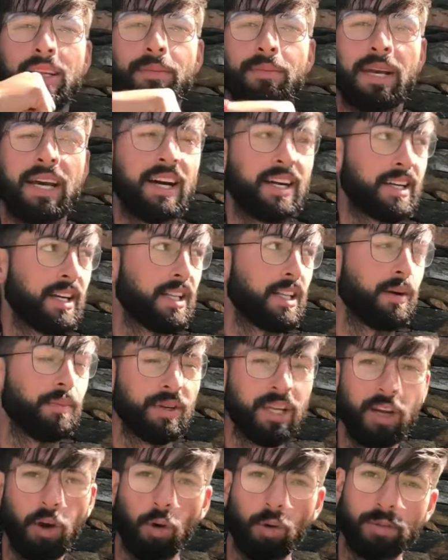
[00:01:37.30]
के मैं आ गया था
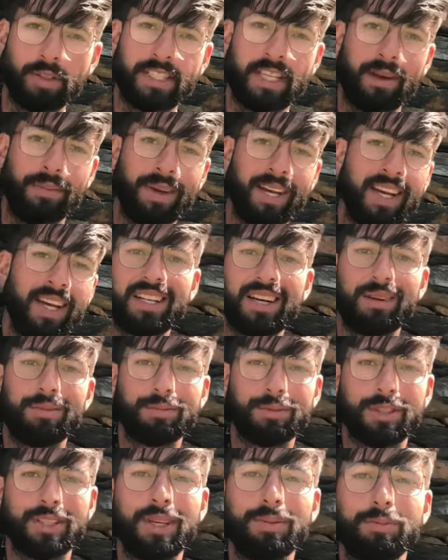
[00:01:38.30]
अपने होम स्टे में अब
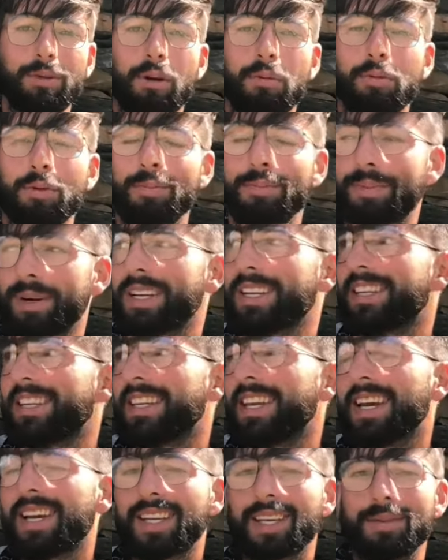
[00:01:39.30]
मुझे प्रॉब्लम पड़ गई
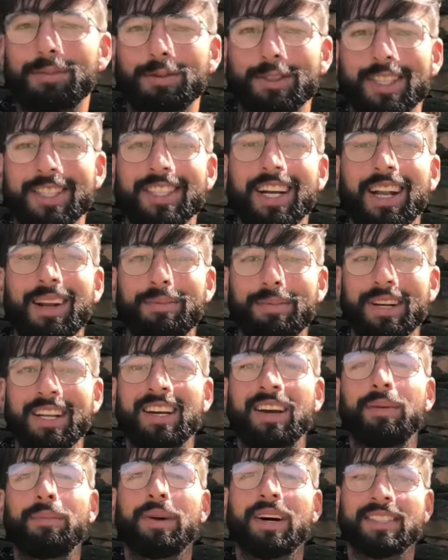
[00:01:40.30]
है कि मुझे जाना
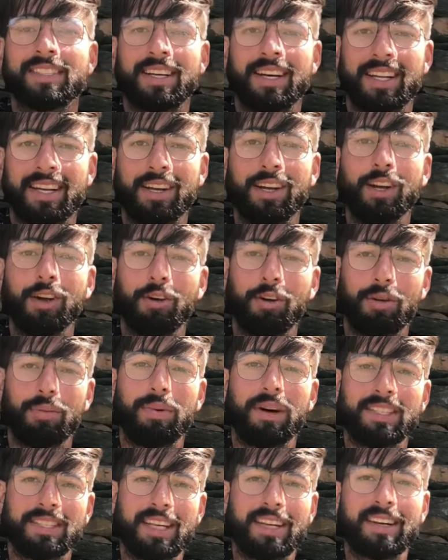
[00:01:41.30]
पड़ेगा बाजार और
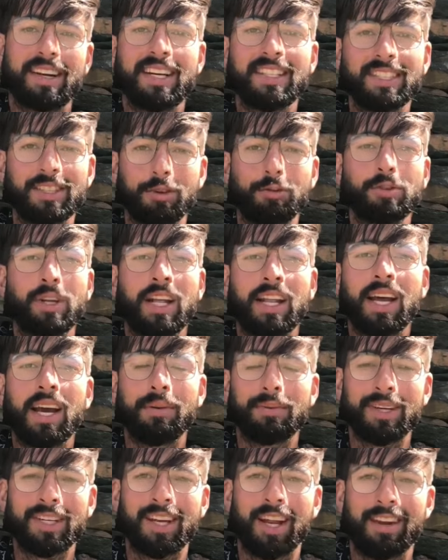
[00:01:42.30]
बाजार गाइज क्यों जाना है
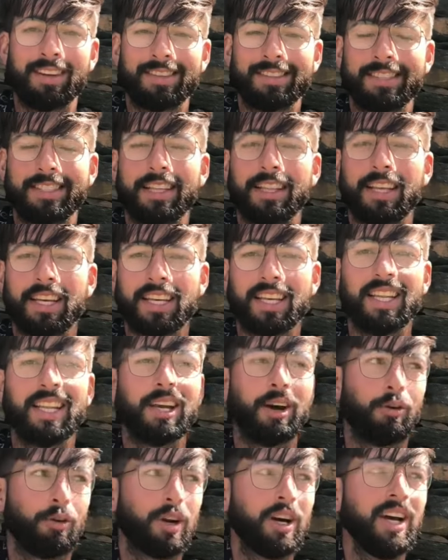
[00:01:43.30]
अपने टाइटल से देख ही
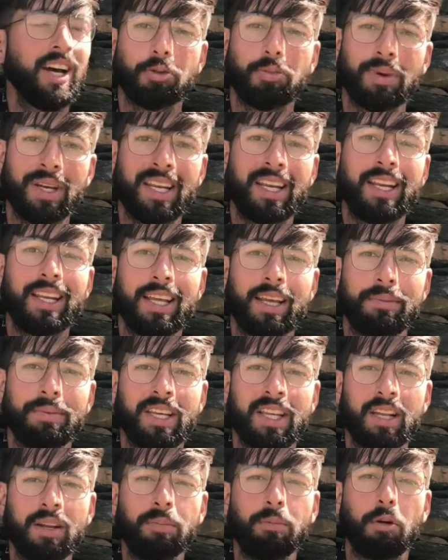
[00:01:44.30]
लिया होगा तो मेरे लिए भी
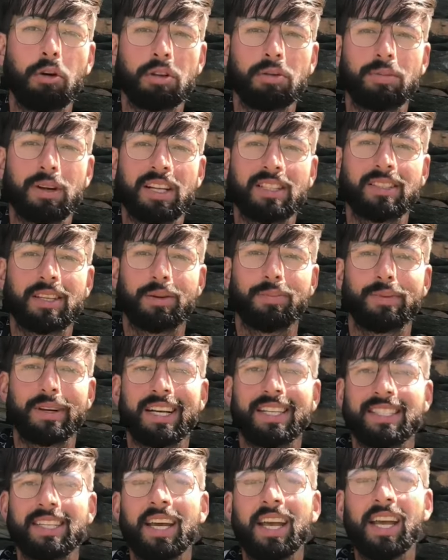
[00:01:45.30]
है ना बहुत बड़ा
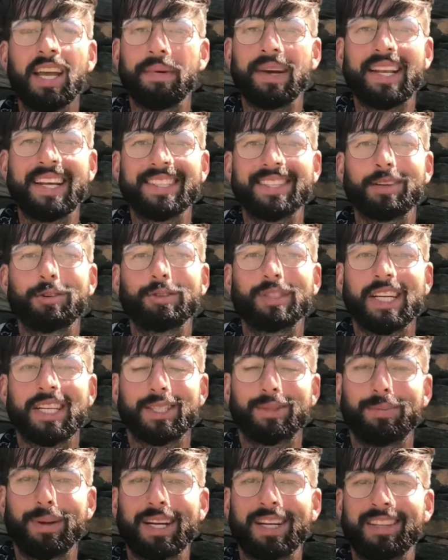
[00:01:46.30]
सरप्राइज है मैंने ऐसा कुछ
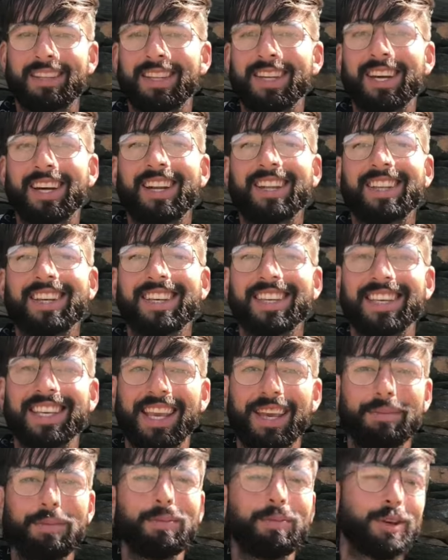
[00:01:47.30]
एक्सपेक्ट नहीं करा था कि
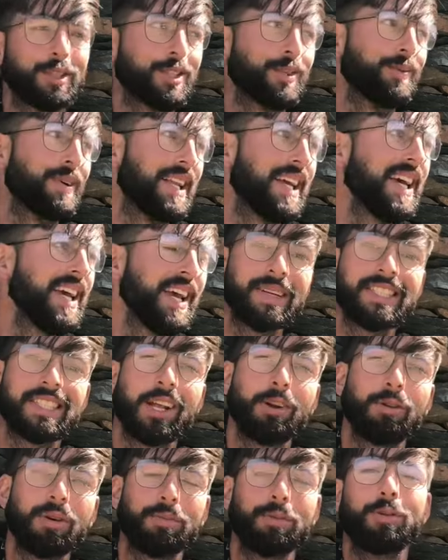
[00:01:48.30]
ये भी पॉसिबल है पर
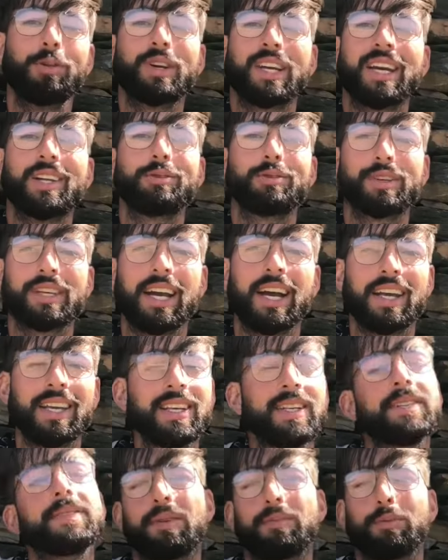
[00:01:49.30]
चलो अब हो गया तो क्या
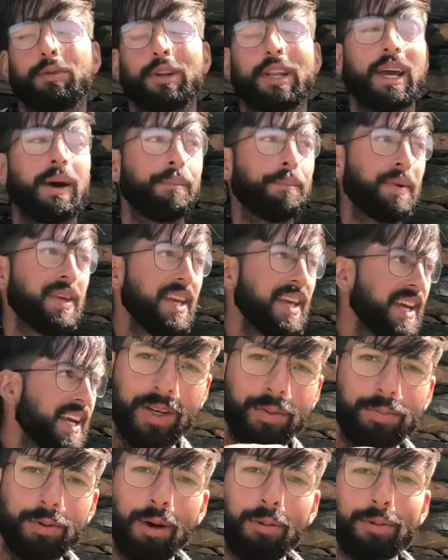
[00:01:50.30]
ही बोले हम भी
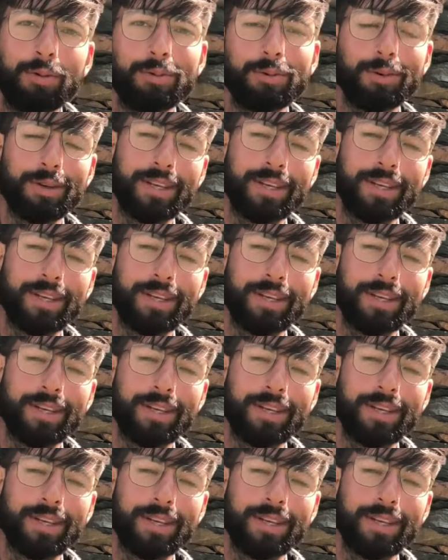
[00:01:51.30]
तो प्रॉब्लम तो